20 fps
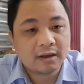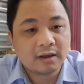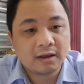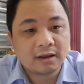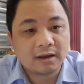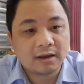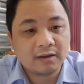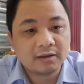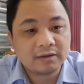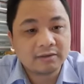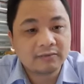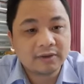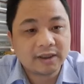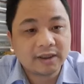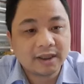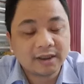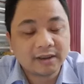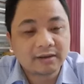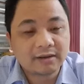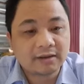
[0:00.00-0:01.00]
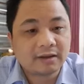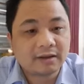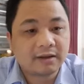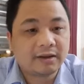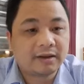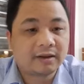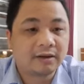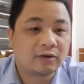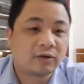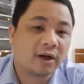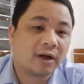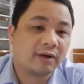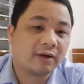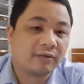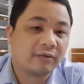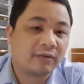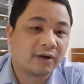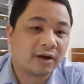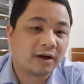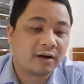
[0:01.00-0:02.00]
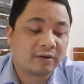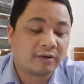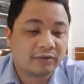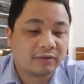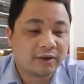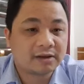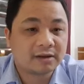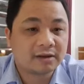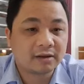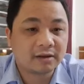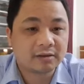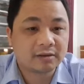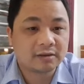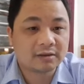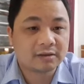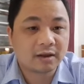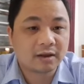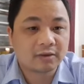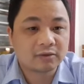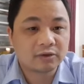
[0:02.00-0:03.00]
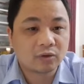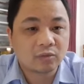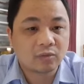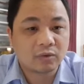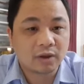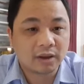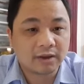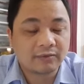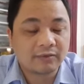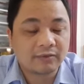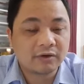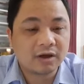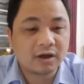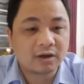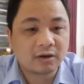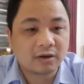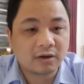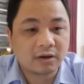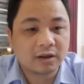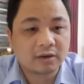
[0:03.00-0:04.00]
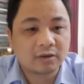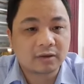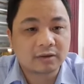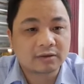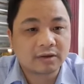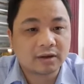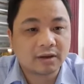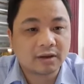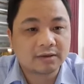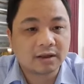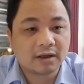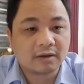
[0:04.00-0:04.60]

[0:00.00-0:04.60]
à, ứng viên thi tuyển và viên chức giáo dục và địa phương đó là luật à,